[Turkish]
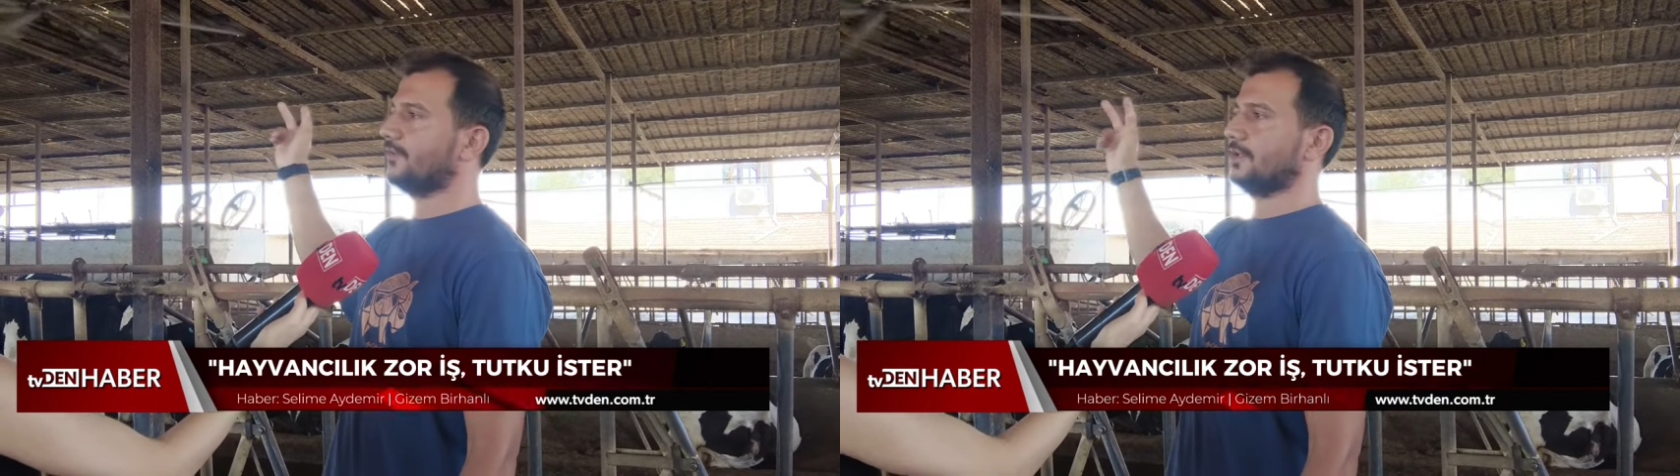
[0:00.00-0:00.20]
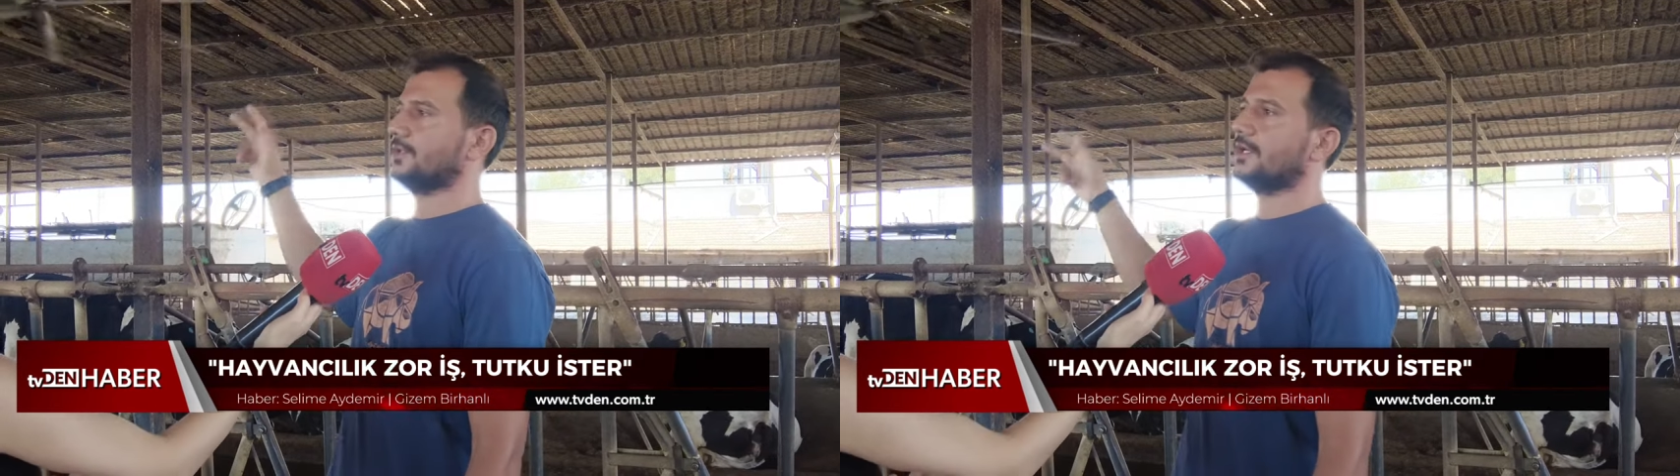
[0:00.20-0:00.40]

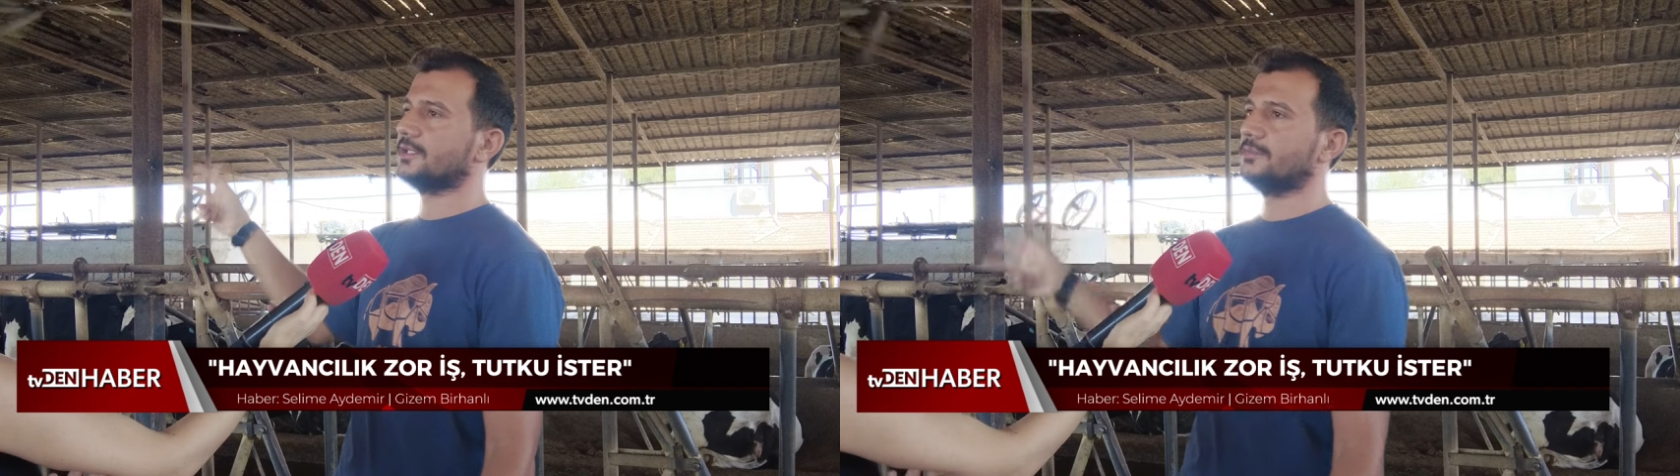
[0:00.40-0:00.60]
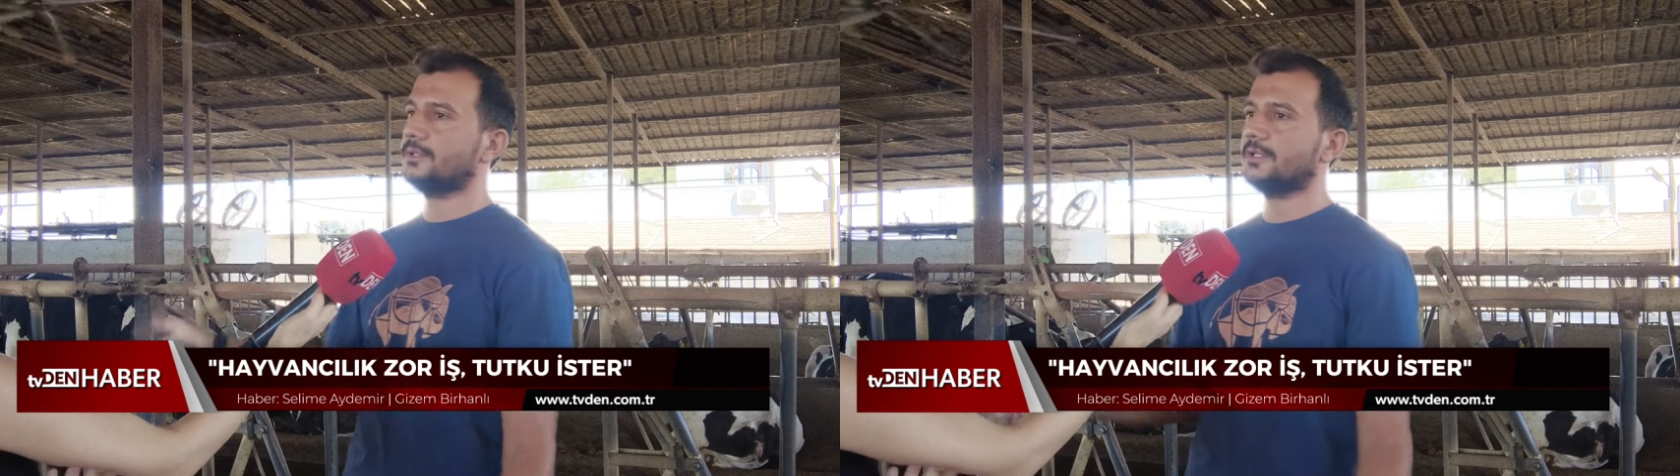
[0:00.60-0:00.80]
fanlar
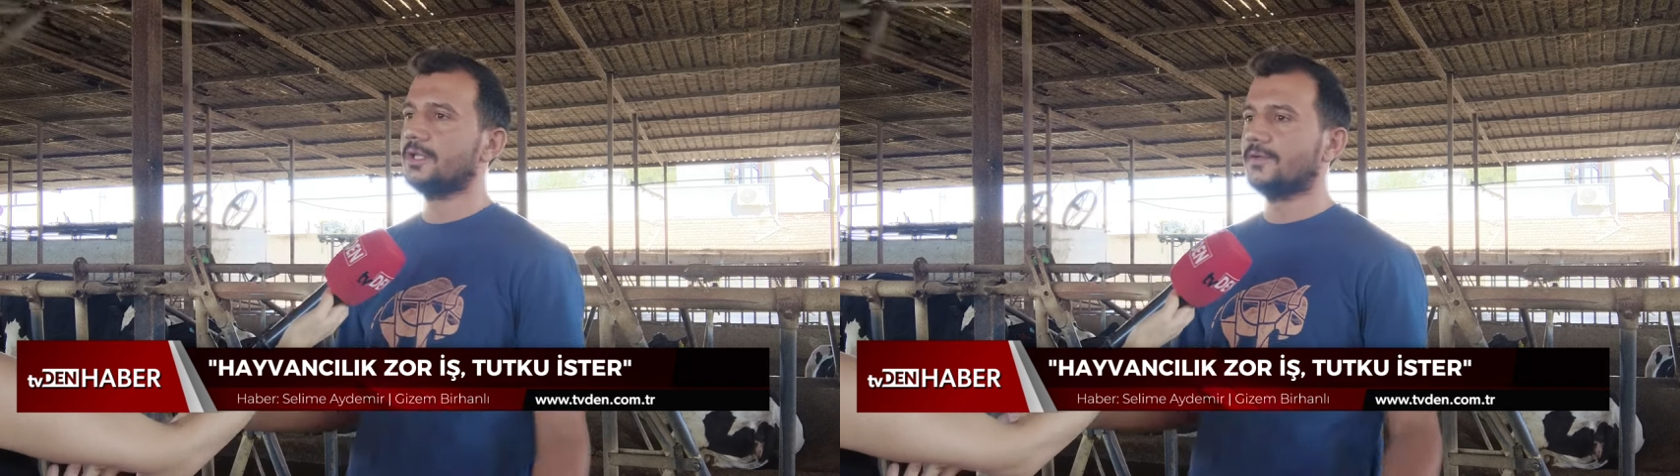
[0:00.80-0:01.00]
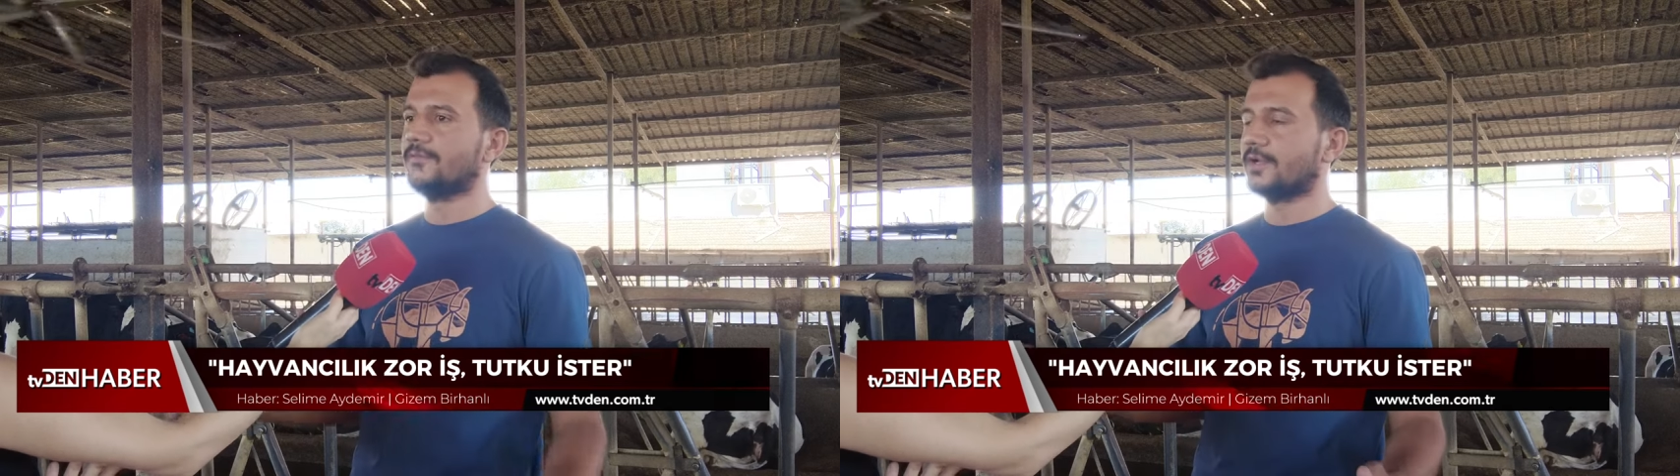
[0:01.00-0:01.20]
gibi
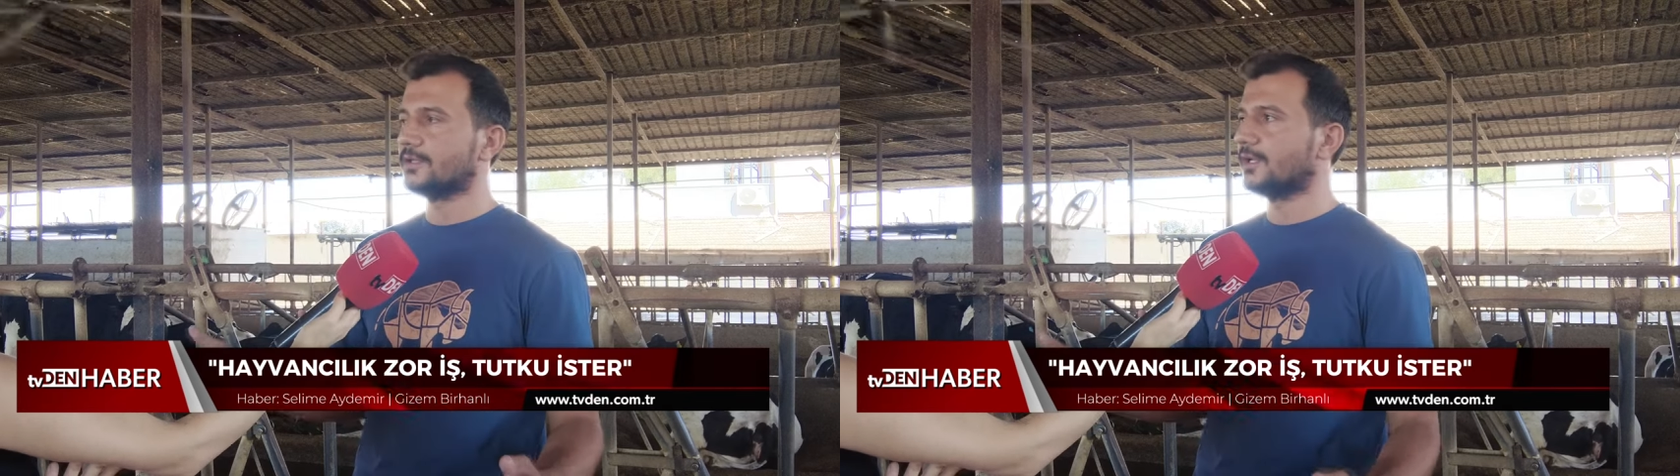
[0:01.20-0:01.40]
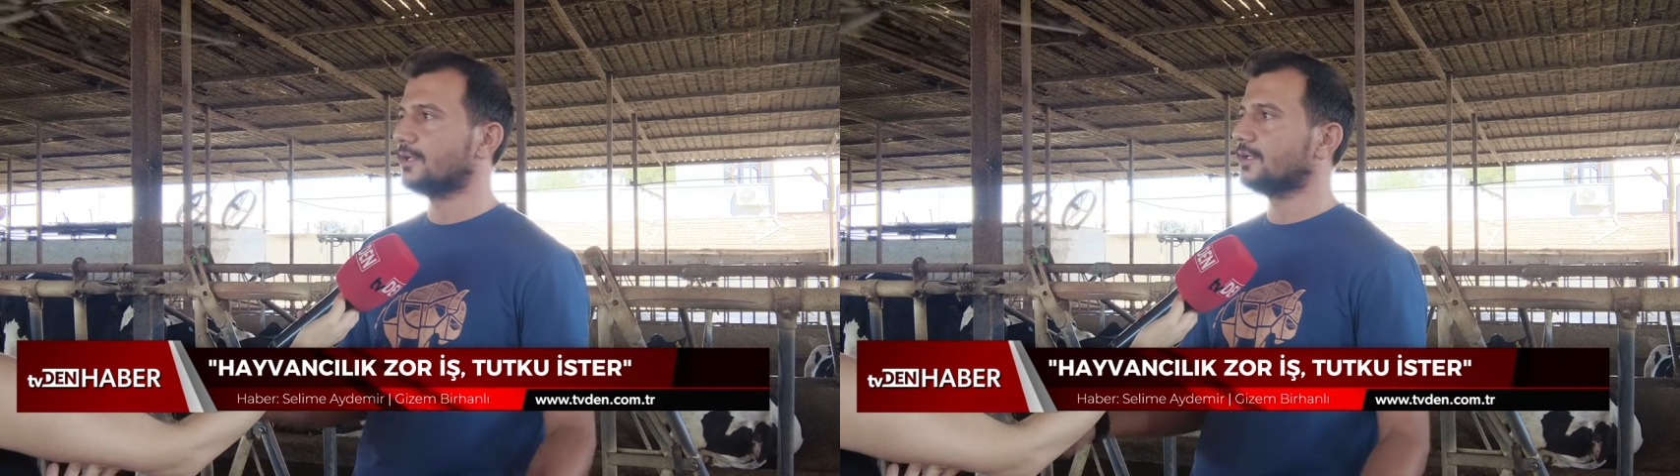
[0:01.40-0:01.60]

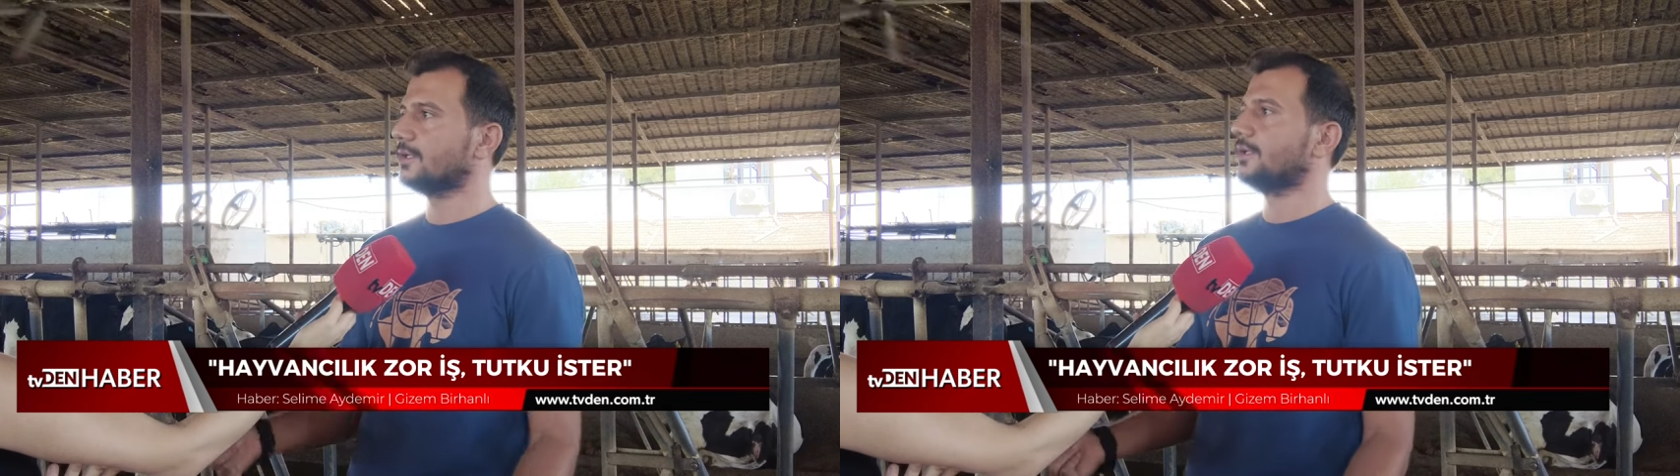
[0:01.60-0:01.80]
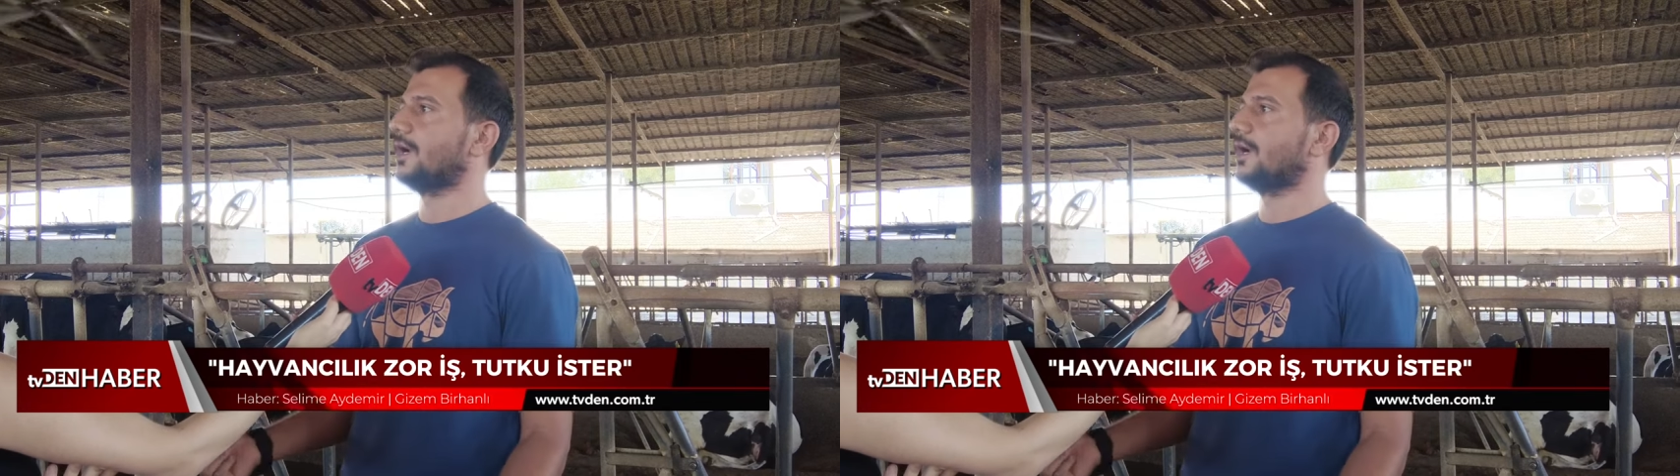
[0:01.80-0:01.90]
fanlarla